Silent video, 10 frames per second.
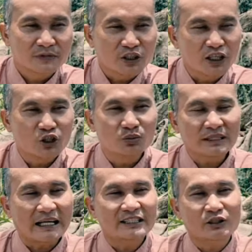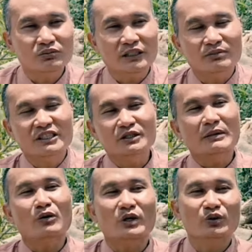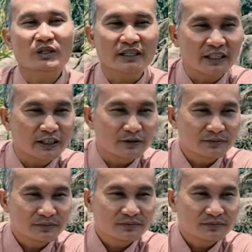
cho nên chúng ta sống trong cái sự bao quanh của thời tiết không